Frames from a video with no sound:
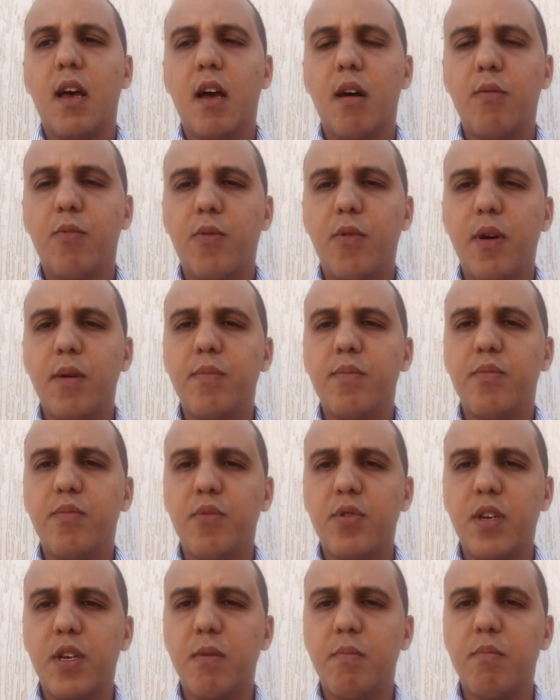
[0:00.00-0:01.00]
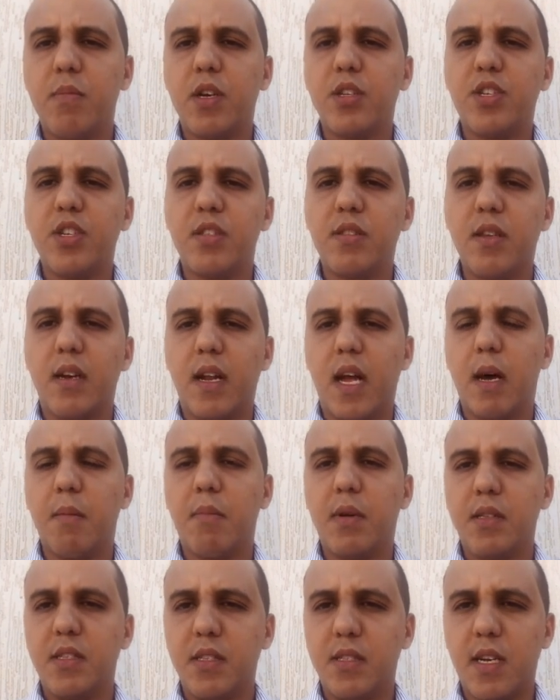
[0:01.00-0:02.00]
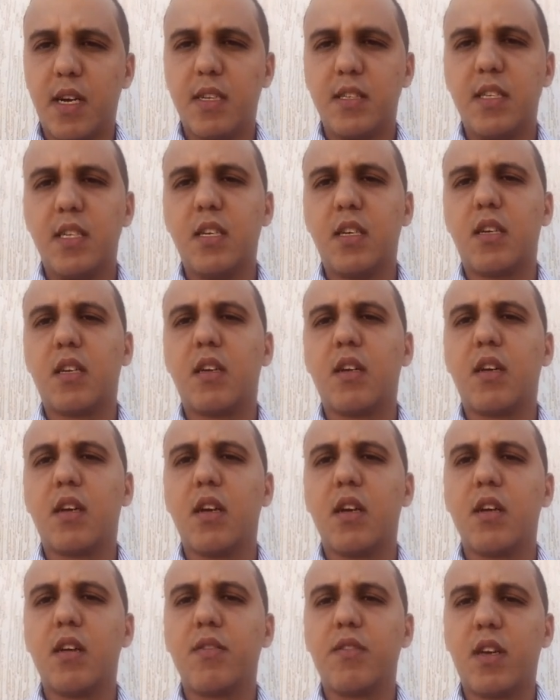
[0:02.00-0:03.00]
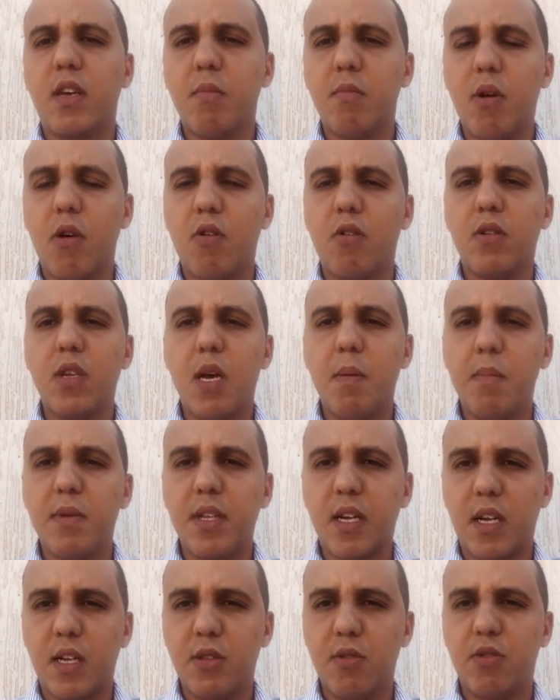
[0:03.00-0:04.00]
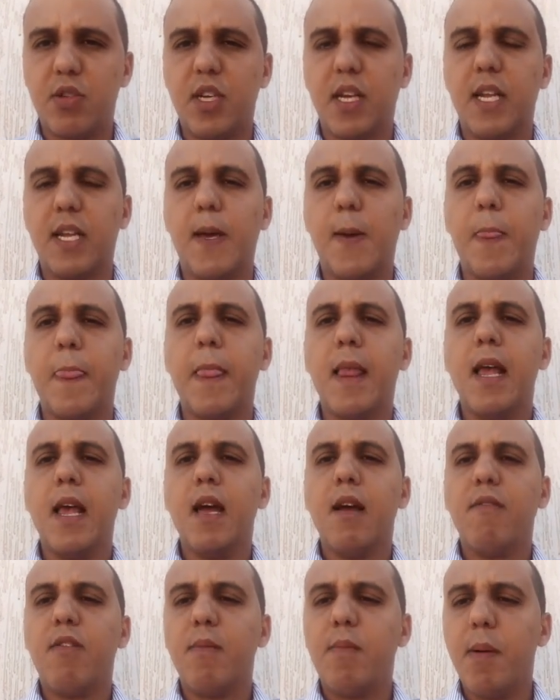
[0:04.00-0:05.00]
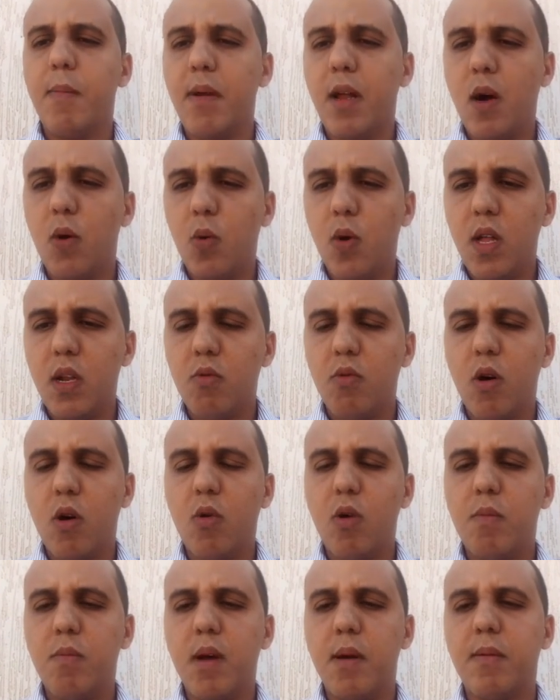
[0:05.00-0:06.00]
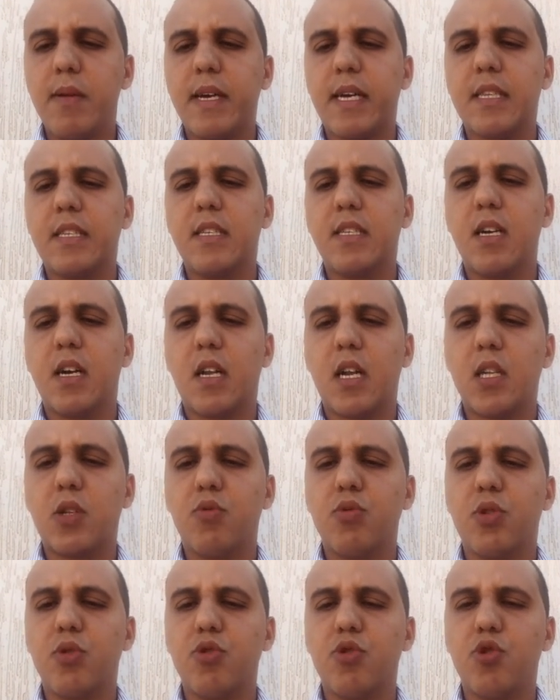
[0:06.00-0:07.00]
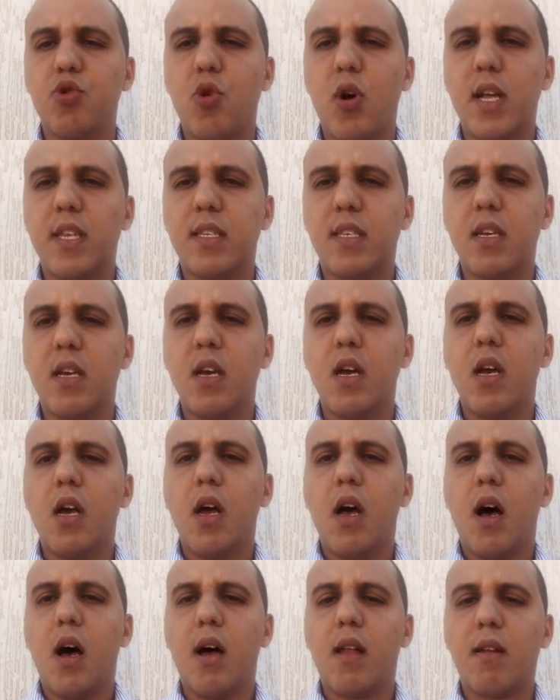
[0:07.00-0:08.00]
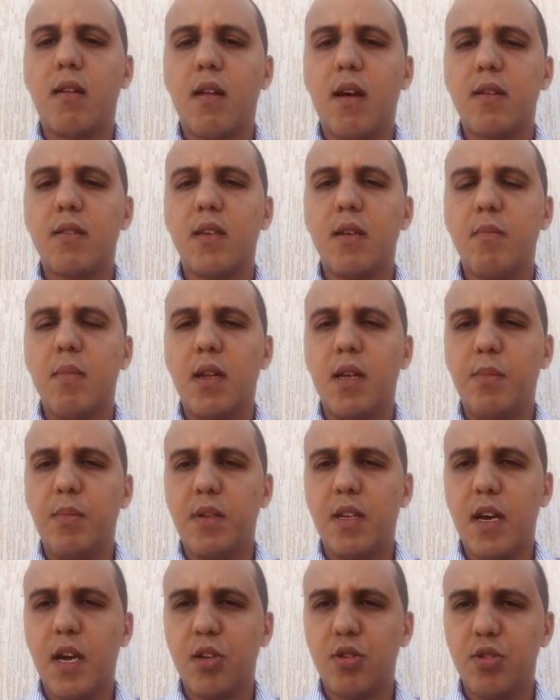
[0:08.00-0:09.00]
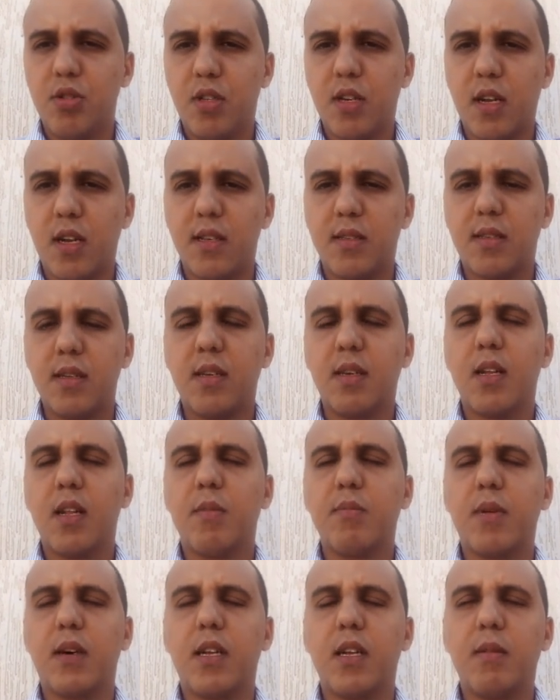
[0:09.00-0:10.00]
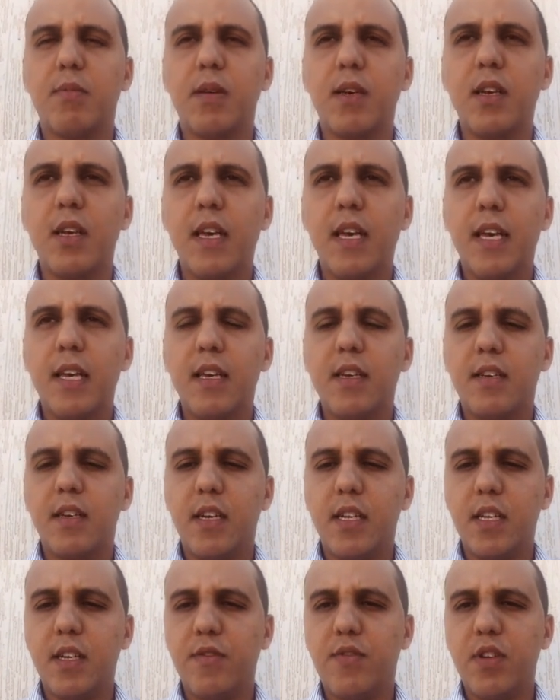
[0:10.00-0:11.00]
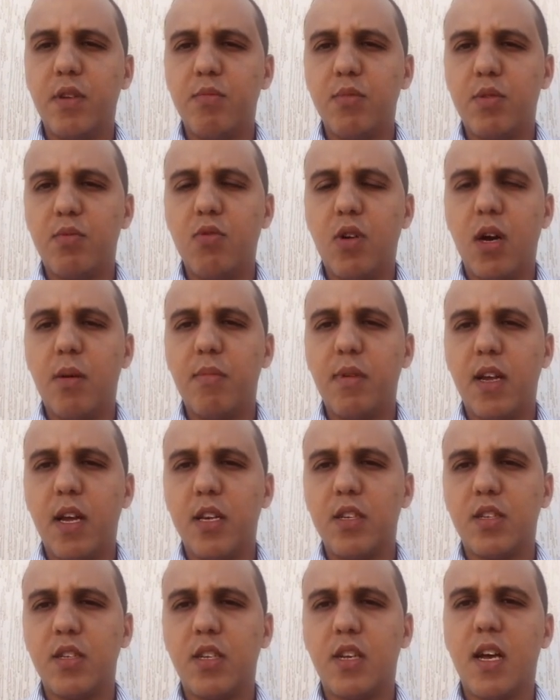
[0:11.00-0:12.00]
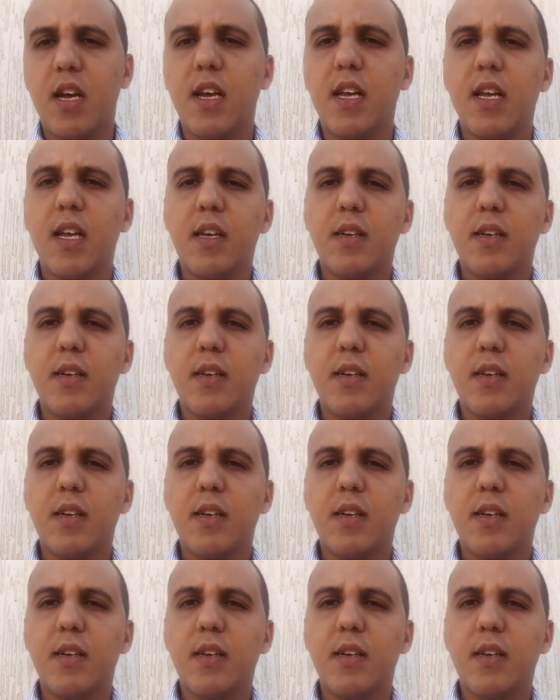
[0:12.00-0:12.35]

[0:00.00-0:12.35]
ابواب مهمه جدا اما الديداكتيك كما قلنا ما نركزوش عليه في الباب الاول وهو الباب الاختيارات والتوجهات الناظمة للمنهاج الدراسي المغربي يعني فيه مجموعة من الأشياء